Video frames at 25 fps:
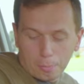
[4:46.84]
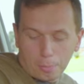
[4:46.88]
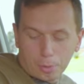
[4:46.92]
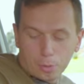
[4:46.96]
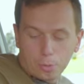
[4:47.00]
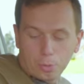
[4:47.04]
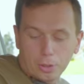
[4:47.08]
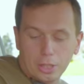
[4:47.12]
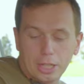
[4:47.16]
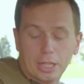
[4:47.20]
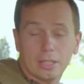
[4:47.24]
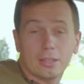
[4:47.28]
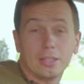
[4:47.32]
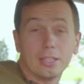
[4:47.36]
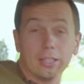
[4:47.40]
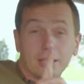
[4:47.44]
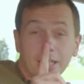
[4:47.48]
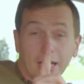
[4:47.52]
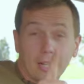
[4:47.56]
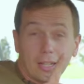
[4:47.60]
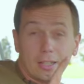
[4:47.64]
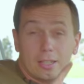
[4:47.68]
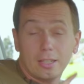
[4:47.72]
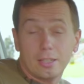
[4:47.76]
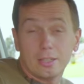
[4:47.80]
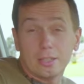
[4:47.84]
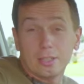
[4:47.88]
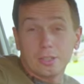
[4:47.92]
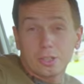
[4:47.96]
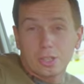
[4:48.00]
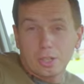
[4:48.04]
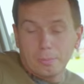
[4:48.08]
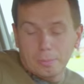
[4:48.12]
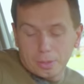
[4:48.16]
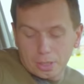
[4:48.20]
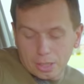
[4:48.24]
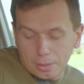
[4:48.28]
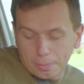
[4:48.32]
podłokietnik, ale
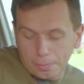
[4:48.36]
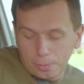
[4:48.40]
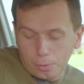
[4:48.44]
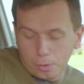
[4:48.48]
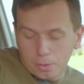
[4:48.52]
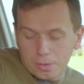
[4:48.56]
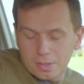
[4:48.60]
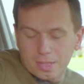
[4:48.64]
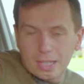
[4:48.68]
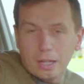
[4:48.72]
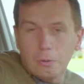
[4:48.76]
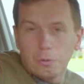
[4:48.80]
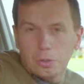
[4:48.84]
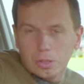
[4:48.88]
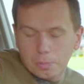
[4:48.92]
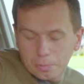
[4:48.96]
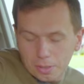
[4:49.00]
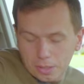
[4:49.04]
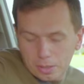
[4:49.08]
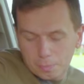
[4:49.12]
żeby nie było całkiem